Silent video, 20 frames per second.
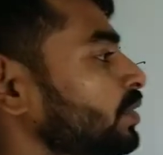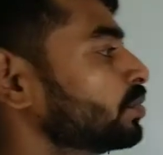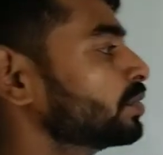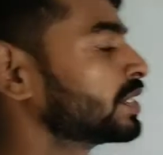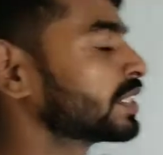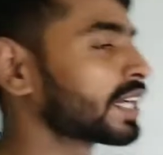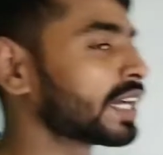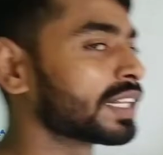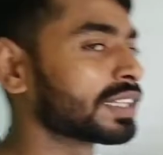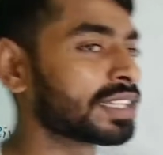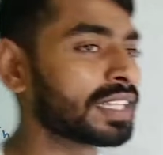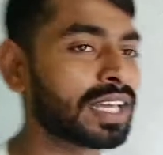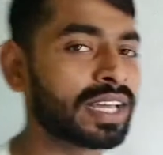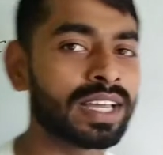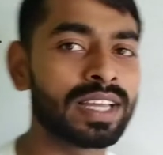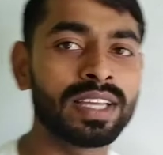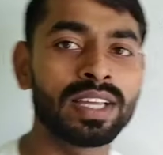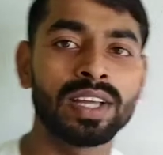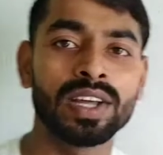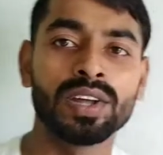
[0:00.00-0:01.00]
यूज करते
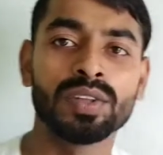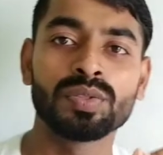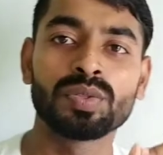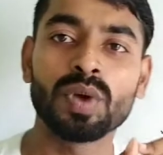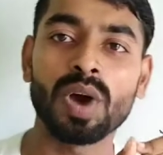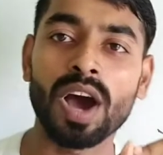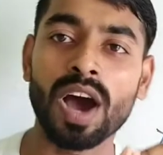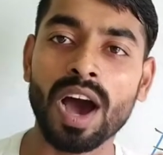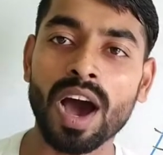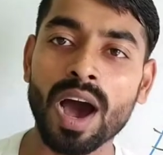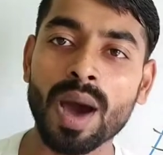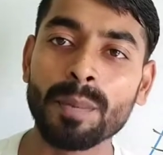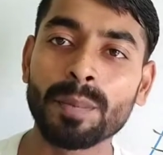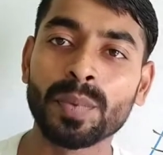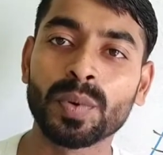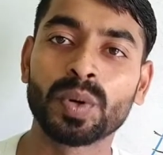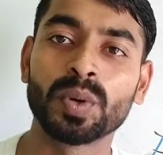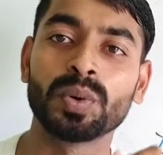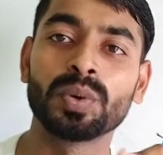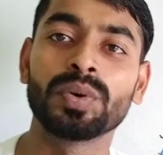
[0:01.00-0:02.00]
हैं तो
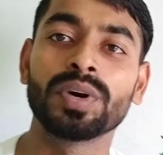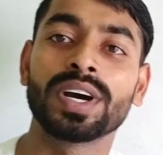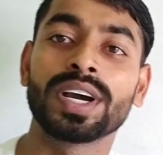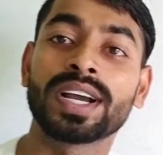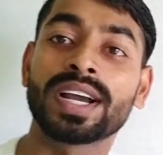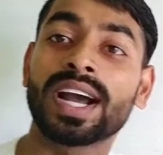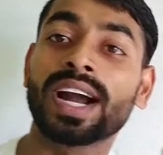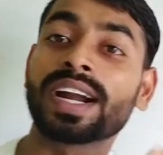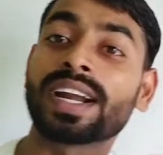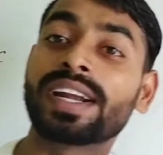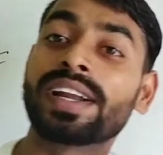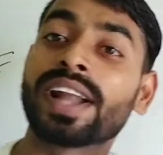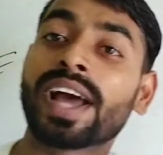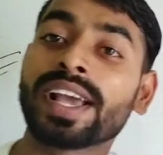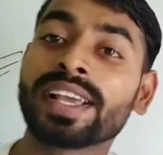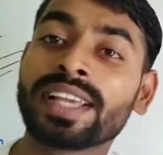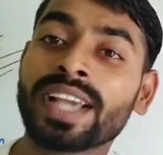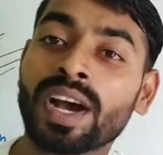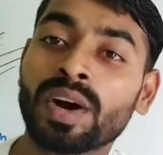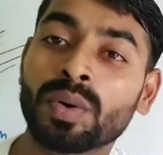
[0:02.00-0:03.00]
आपको
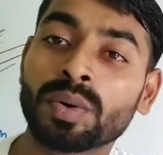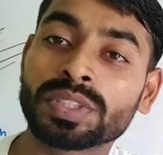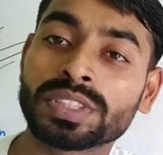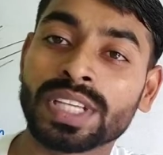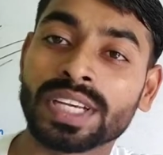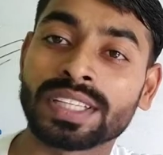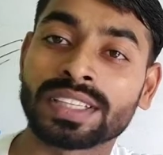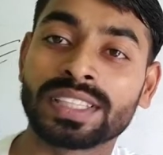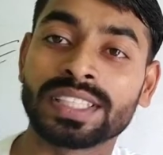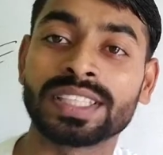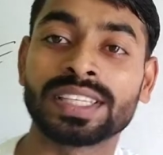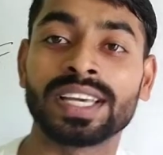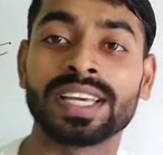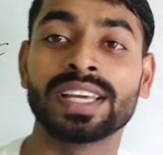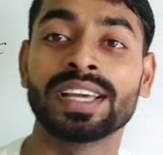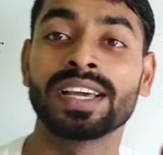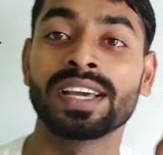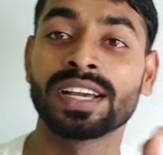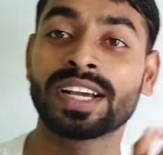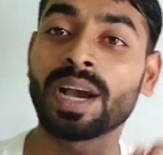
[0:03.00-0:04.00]
कठिनाइयाँ हो सकती
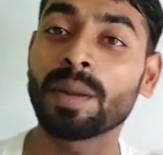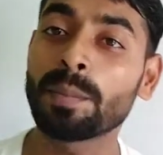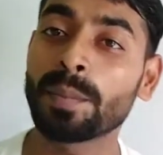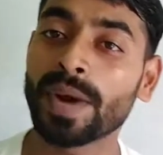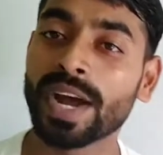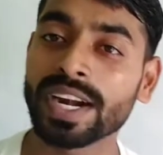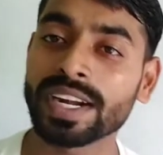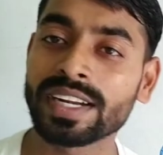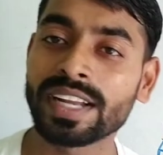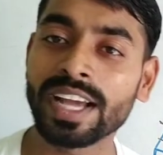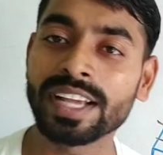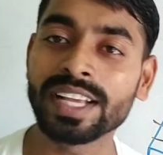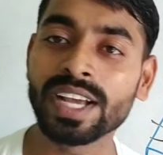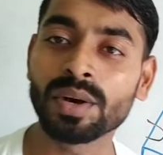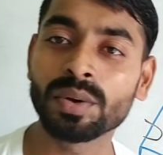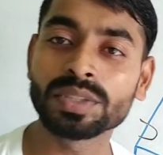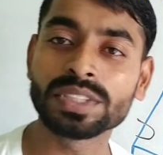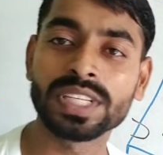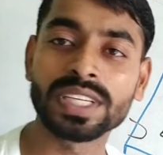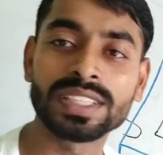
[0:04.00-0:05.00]
है कब
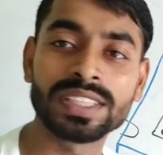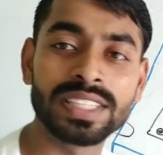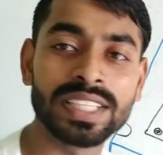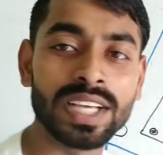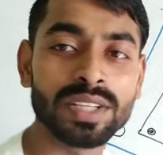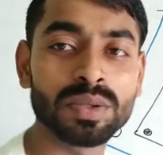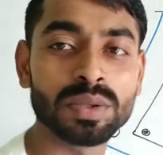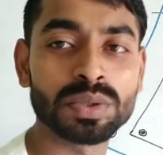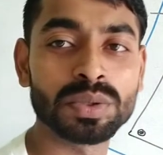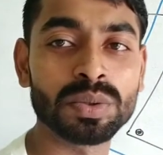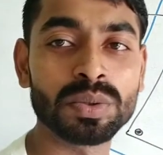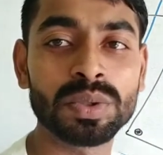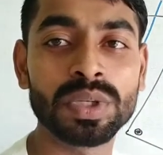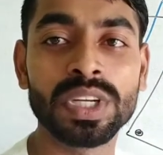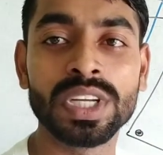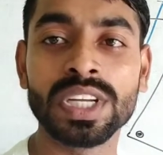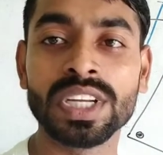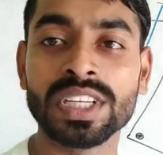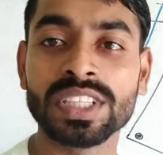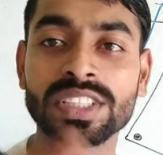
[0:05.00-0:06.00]
कठिनाइयाँ हो सकती है दोस्तों
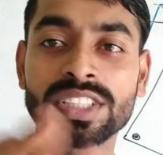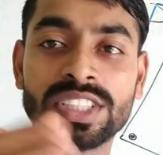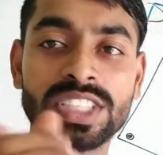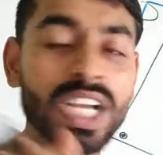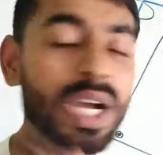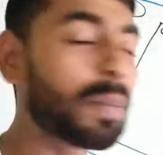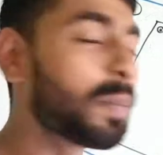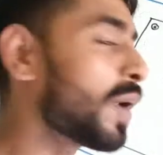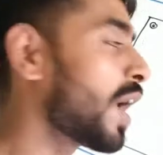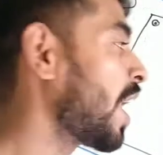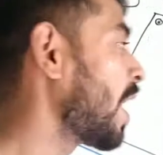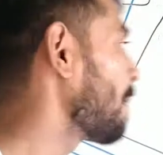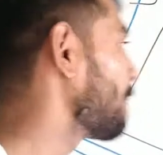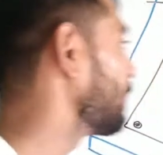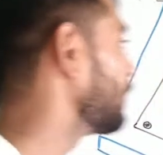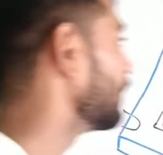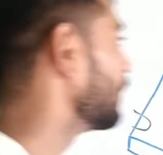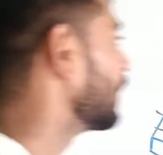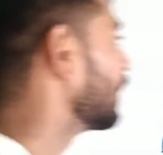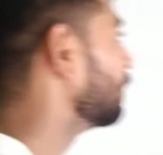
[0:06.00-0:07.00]
जब
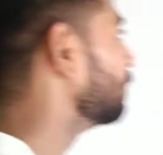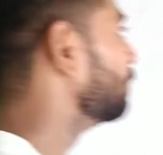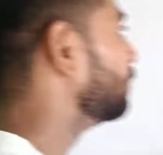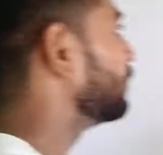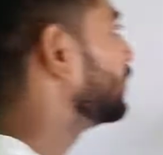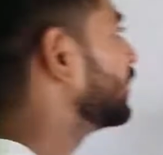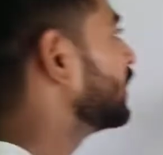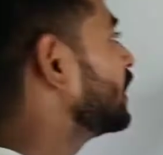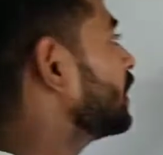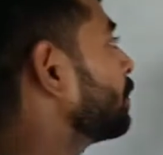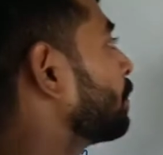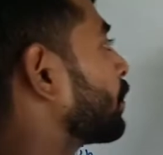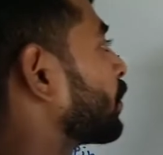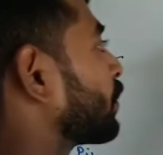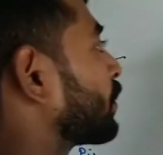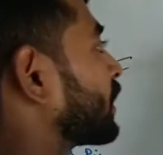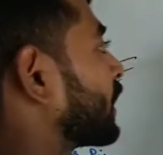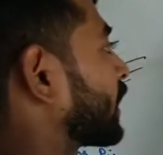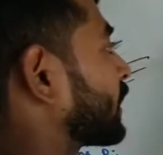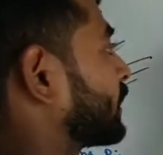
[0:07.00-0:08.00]
आप मिनी
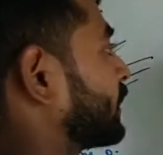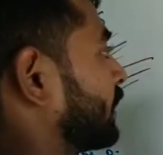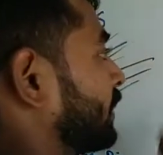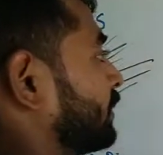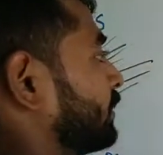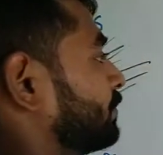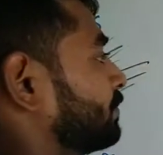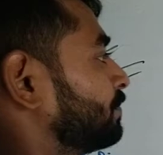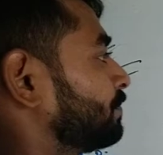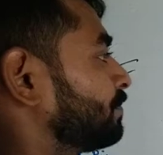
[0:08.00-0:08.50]
प्रोटेक्टर